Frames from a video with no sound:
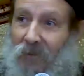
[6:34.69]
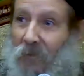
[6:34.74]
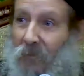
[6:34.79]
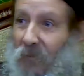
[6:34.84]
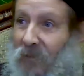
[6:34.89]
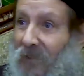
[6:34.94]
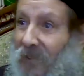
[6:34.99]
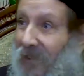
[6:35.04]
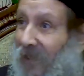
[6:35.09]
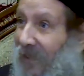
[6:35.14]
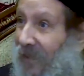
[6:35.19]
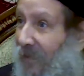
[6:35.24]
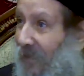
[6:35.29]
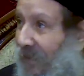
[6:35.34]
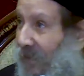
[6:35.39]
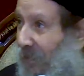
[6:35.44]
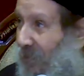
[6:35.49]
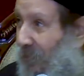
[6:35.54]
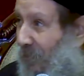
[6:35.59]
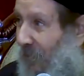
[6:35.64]
فين الخاتم
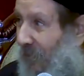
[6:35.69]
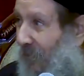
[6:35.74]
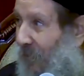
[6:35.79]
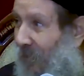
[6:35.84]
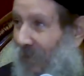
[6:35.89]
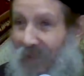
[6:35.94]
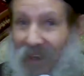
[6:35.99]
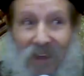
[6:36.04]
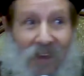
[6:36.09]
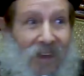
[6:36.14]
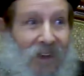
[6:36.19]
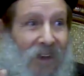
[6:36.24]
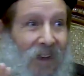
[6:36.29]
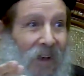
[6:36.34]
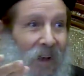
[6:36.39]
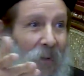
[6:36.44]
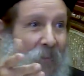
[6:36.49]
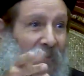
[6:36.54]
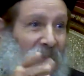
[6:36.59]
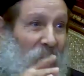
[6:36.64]
اللي جبته لك ولا
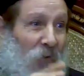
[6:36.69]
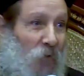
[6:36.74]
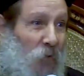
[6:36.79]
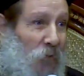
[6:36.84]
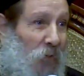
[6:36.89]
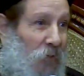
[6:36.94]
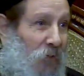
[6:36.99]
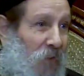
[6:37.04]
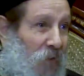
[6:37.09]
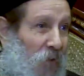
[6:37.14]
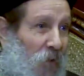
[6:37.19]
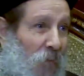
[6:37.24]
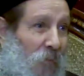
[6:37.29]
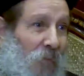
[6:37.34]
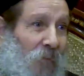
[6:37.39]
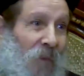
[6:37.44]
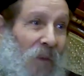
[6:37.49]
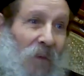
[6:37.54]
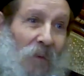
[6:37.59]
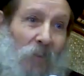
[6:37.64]
مش هتشوفيه في ايديهم
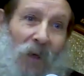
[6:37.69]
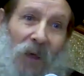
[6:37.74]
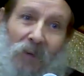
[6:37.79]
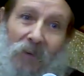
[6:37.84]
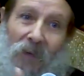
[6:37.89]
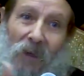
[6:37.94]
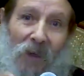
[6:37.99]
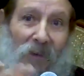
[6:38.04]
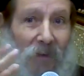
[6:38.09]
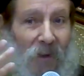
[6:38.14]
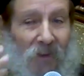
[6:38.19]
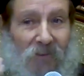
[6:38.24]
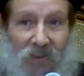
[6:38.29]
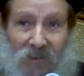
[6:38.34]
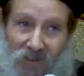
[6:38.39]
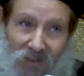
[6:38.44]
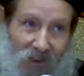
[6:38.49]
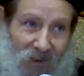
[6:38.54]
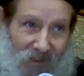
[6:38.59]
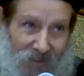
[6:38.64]

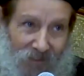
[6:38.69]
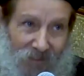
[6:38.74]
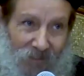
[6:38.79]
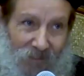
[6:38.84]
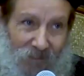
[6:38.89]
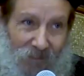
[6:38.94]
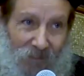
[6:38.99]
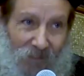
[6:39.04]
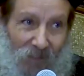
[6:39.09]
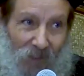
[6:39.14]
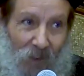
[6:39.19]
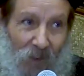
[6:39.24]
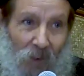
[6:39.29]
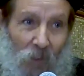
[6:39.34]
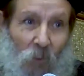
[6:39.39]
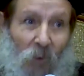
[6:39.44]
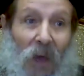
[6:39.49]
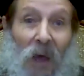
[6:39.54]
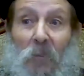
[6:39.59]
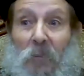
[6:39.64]
هتزعل
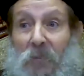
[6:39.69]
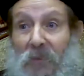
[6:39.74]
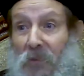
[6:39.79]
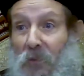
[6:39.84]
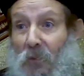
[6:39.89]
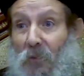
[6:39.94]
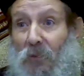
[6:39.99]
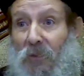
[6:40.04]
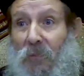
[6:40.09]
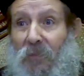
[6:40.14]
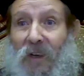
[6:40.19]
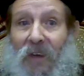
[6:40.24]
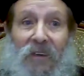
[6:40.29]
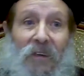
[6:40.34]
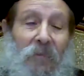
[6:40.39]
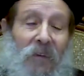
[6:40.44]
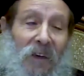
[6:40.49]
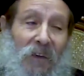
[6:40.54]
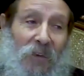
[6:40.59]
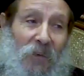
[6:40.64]
وهتبيعه يبقى
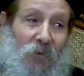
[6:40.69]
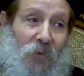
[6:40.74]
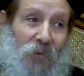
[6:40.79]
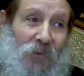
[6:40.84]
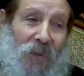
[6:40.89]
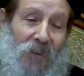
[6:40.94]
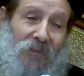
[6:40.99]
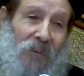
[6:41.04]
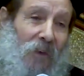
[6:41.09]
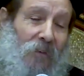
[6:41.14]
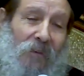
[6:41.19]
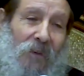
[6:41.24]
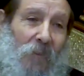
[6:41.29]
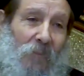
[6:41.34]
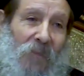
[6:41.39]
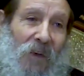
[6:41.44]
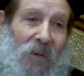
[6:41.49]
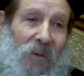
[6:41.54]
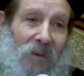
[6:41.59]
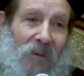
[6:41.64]
هي باعته لا
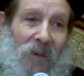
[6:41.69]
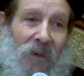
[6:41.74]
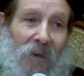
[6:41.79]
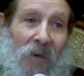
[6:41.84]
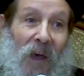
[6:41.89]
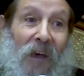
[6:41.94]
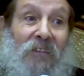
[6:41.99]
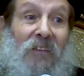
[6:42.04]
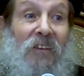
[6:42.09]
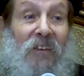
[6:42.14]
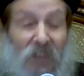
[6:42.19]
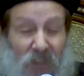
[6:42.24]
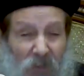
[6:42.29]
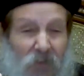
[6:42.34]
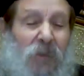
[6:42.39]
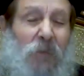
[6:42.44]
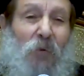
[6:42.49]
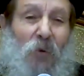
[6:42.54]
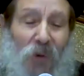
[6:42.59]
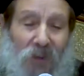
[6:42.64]
ما هتنكسف
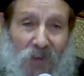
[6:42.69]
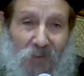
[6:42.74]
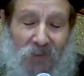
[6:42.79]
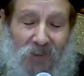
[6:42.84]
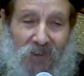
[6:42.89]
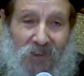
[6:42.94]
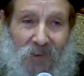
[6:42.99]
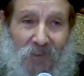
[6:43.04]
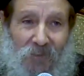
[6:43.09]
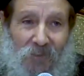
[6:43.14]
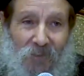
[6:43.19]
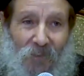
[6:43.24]
تبيعه على فكره